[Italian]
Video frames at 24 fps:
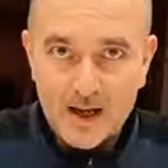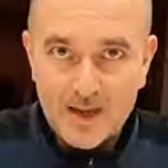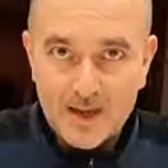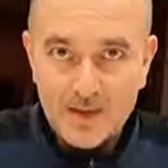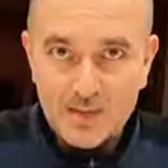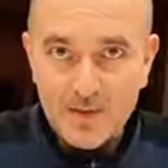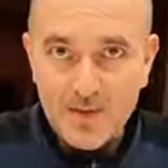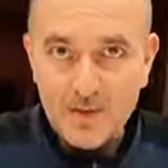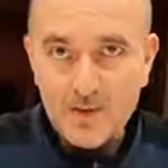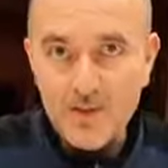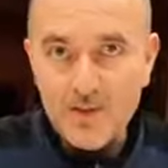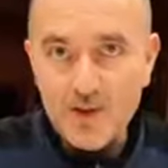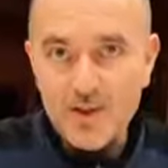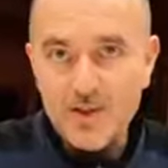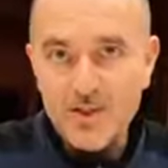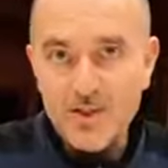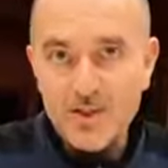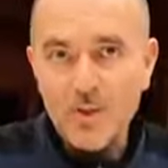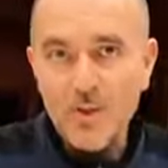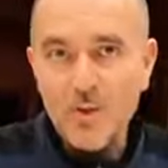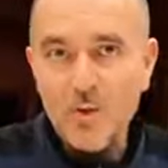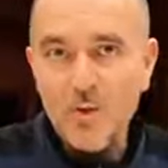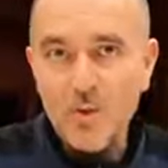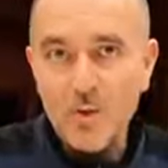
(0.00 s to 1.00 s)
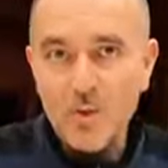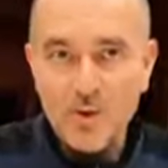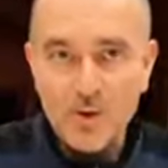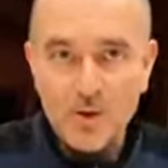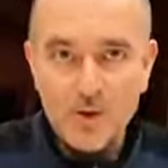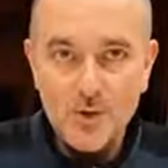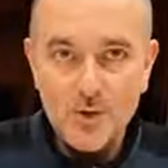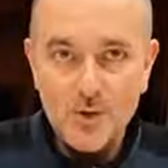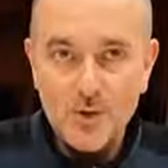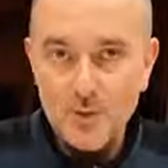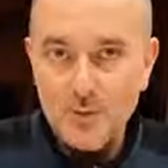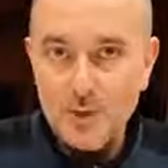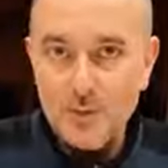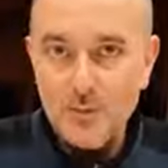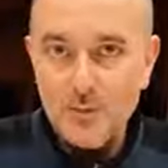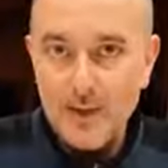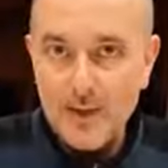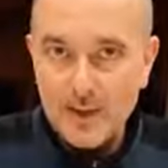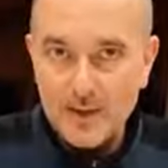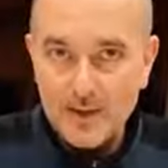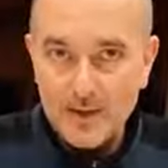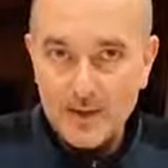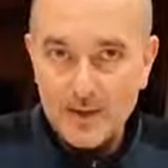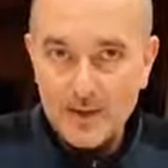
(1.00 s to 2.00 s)
Sappiamo che si è conclusa così una
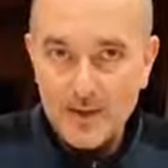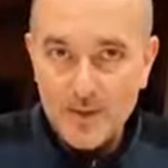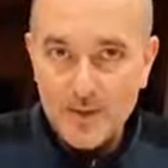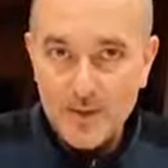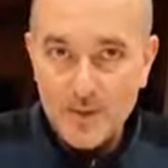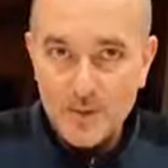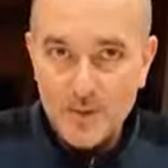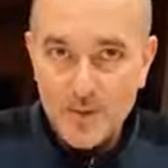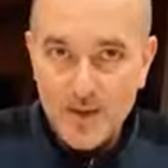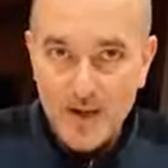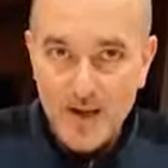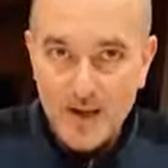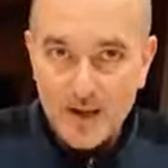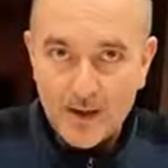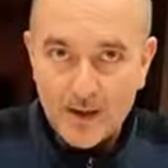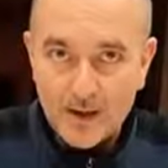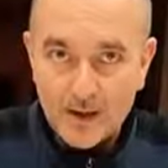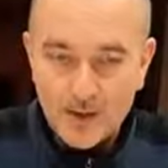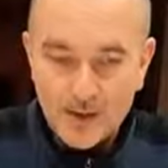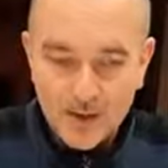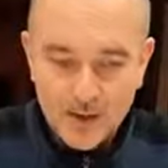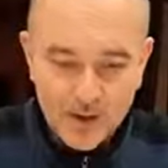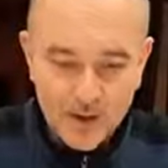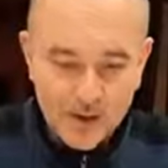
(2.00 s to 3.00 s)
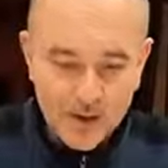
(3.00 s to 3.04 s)
parte del suo piano.